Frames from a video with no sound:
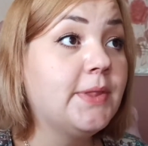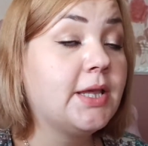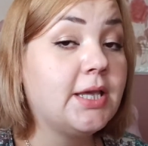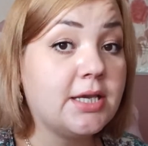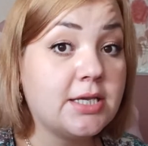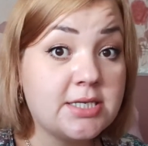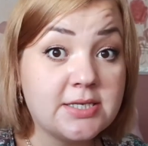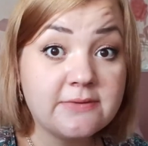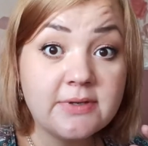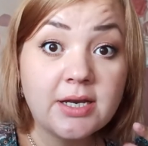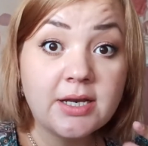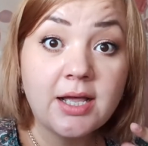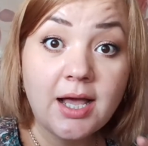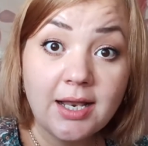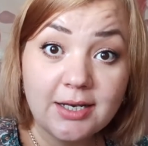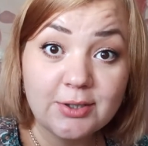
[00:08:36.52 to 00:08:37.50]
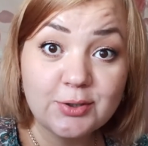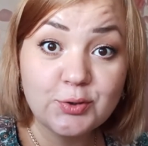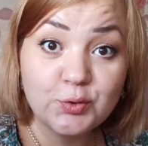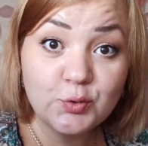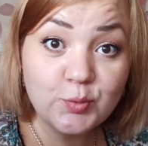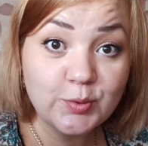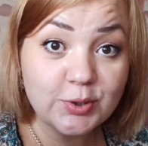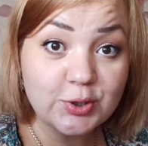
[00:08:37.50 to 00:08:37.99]
если вы реально
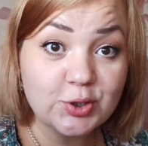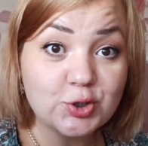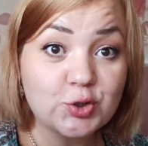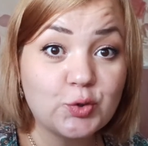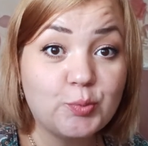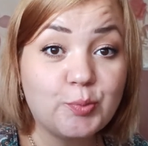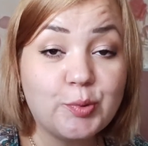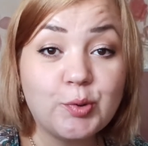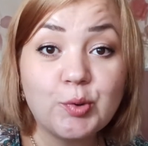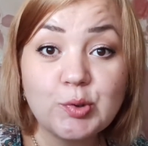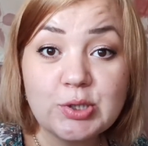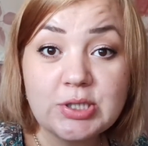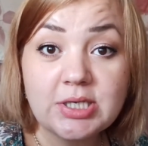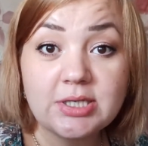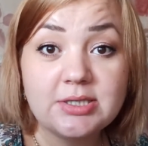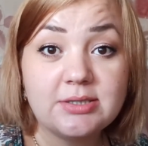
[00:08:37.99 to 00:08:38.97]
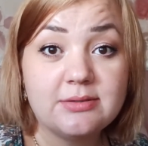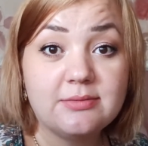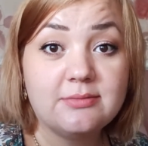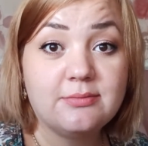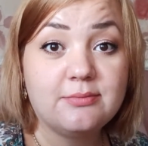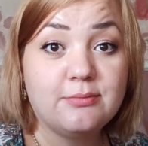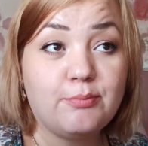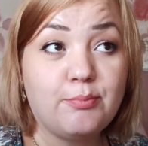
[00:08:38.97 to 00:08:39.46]
думаете, что похудеть
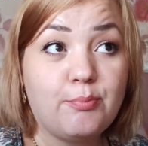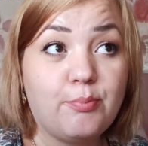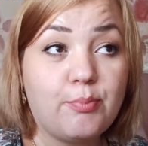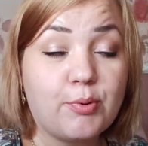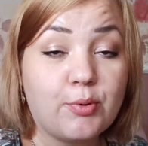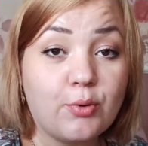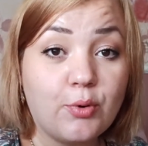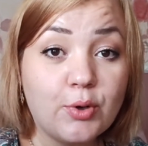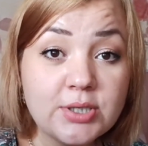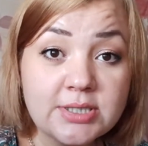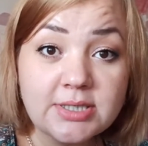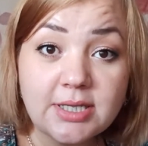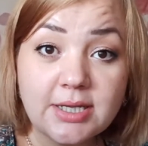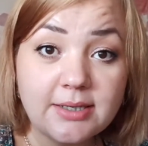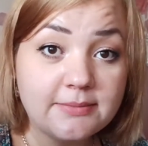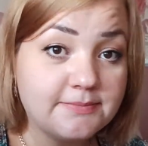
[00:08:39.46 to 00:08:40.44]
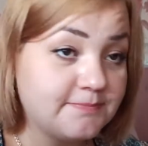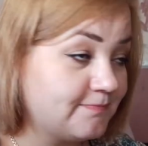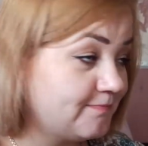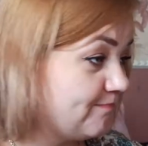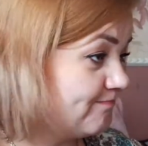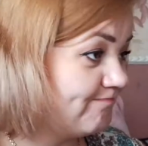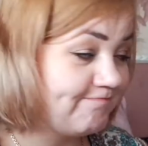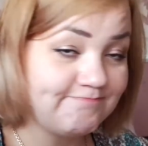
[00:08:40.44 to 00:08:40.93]
просто,
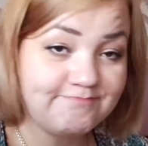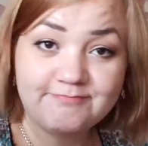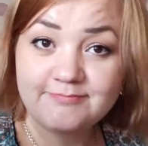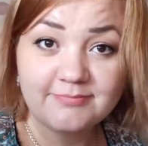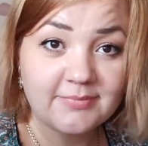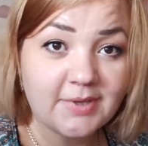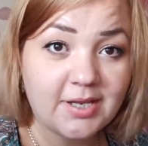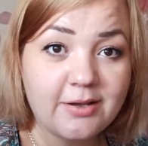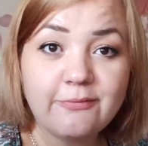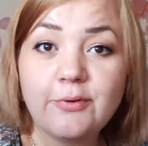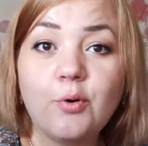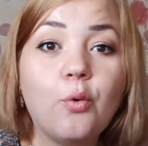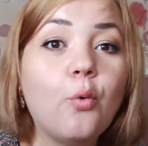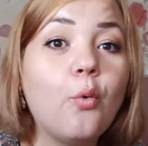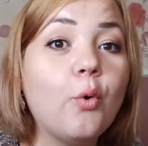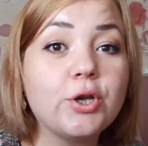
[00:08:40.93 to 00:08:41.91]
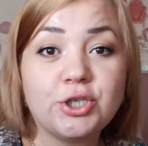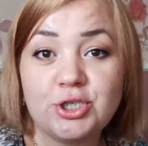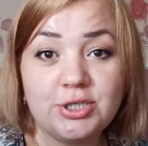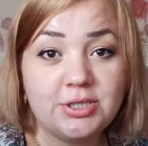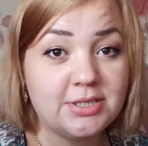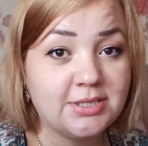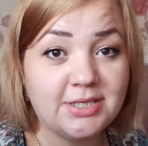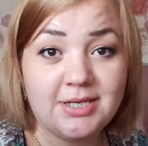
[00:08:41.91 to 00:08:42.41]
вы
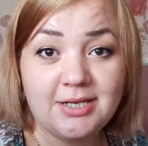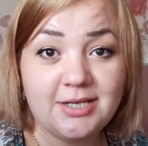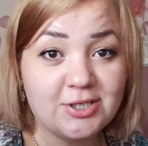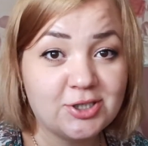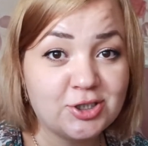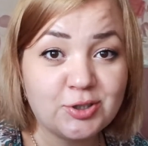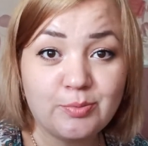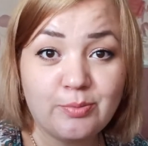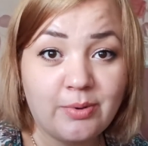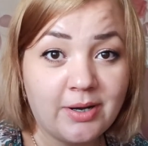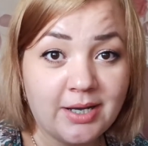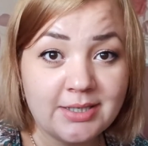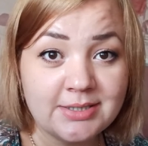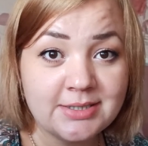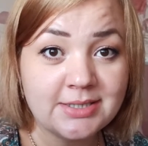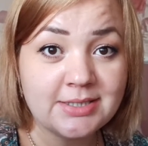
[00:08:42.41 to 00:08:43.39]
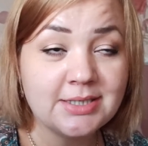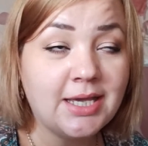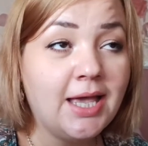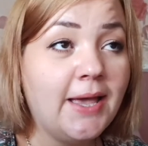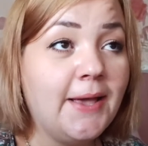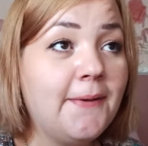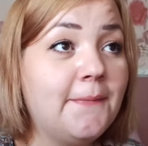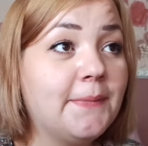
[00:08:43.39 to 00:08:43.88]
очень сильно ошибаетесь.
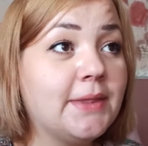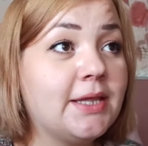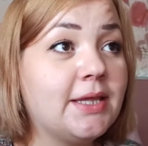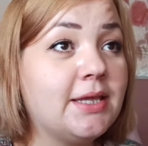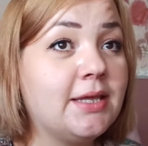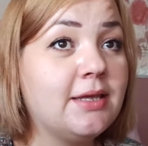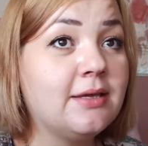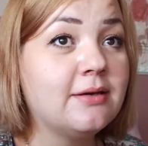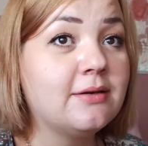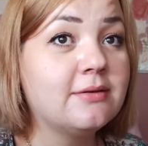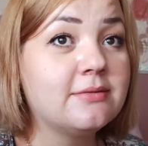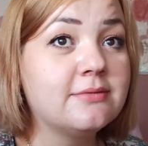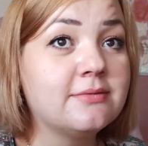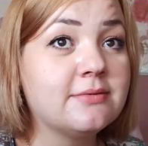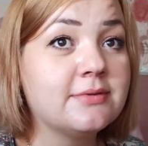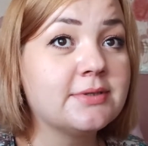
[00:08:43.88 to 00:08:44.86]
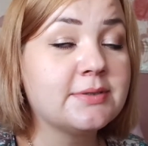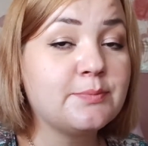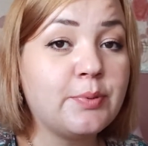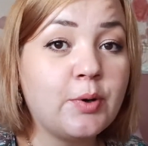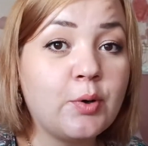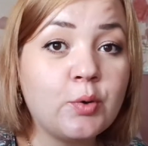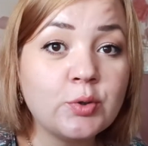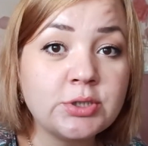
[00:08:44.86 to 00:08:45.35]
И э,
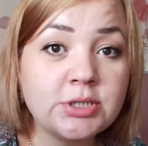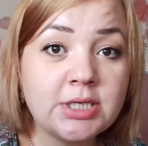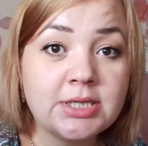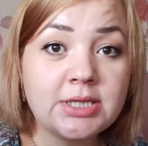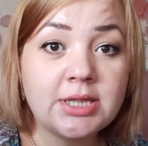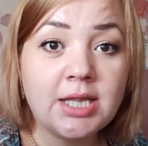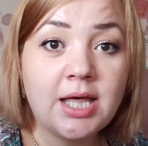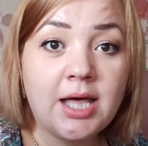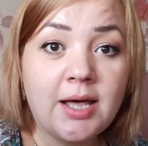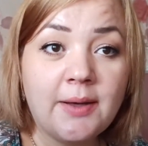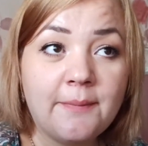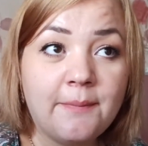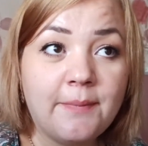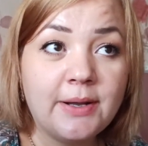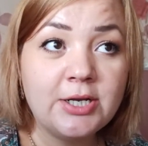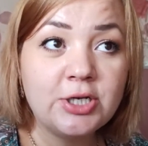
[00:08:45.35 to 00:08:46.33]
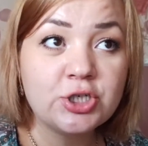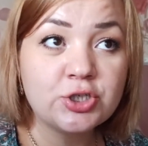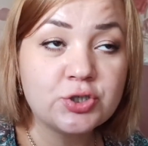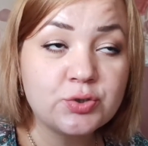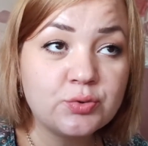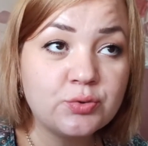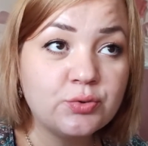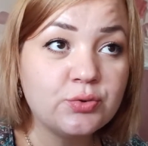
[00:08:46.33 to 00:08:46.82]
похудеть на
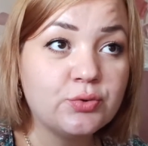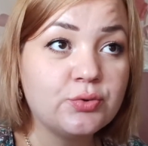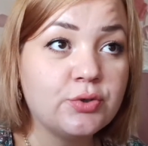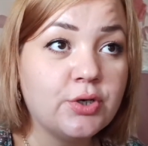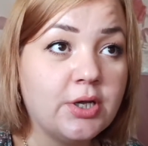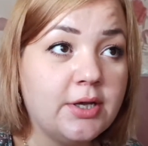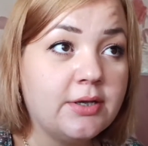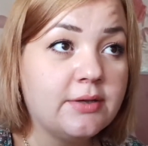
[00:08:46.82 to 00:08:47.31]
большую